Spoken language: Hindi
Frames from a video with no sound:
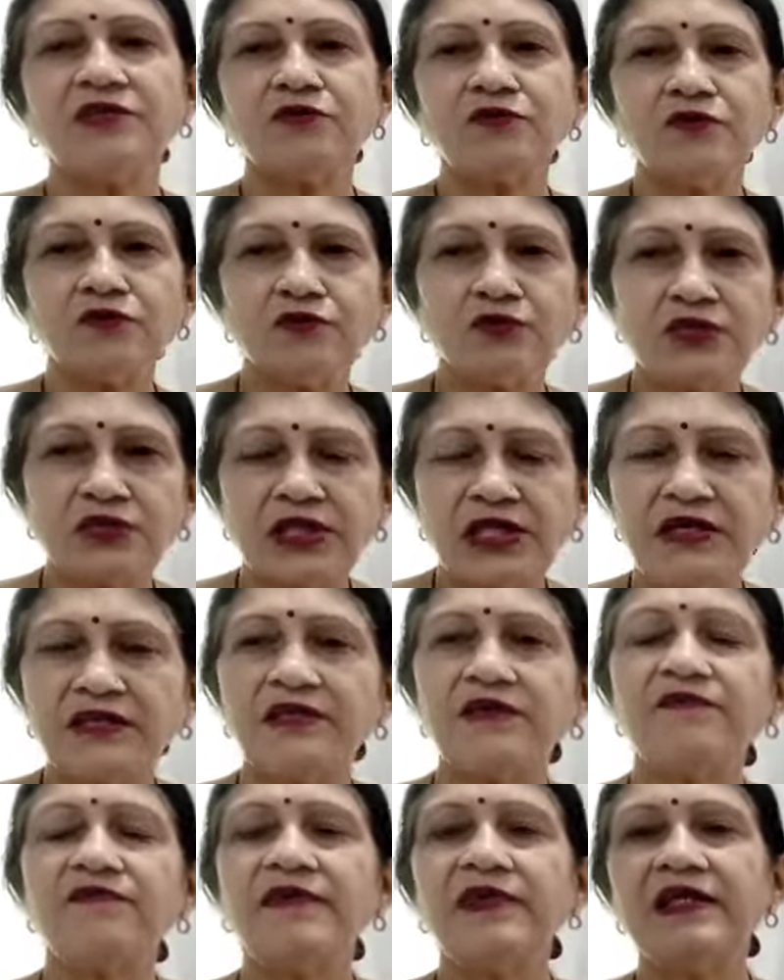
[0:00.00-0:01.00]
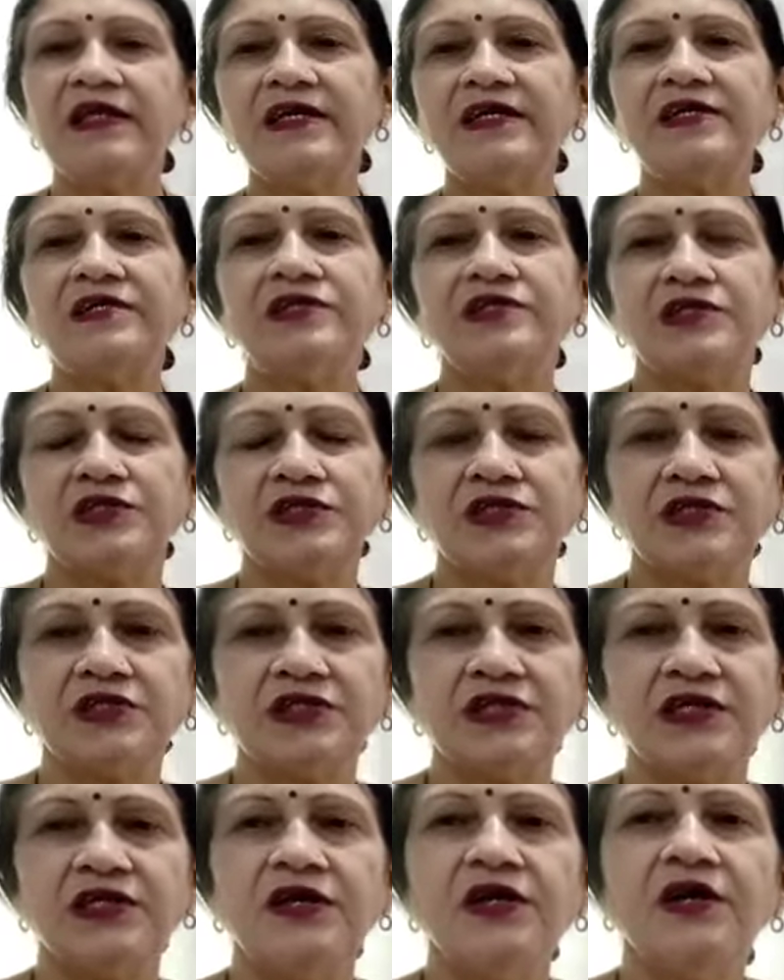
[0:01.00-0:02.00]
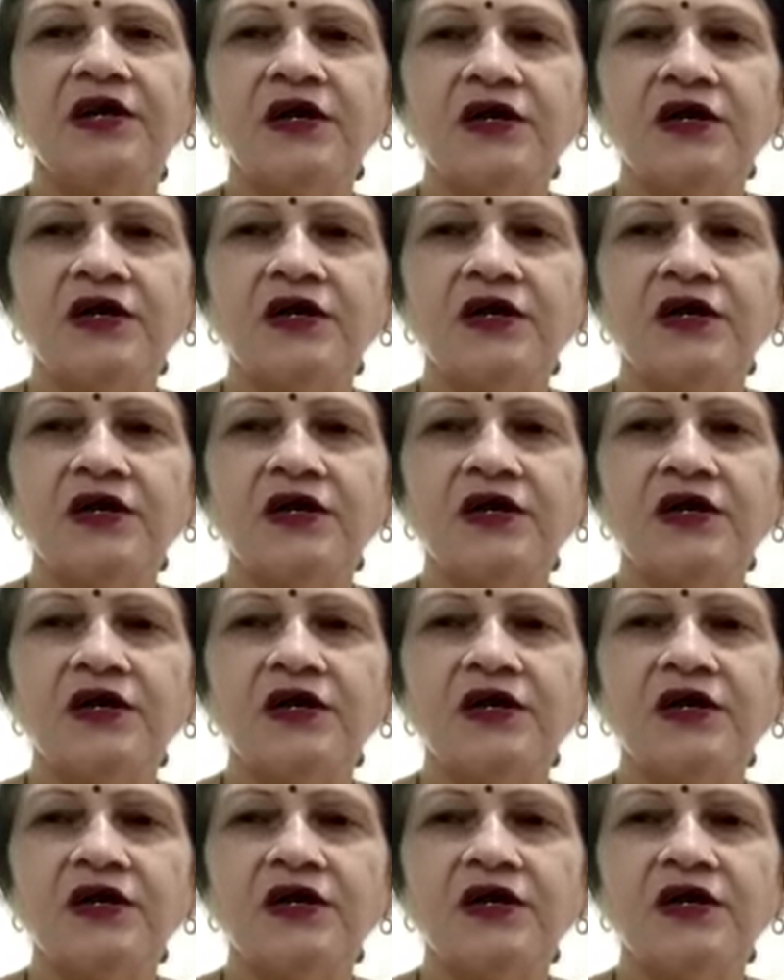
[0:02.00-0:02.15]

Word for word: लिया तो उसके अंदर फिलिंग किस चीज़ की है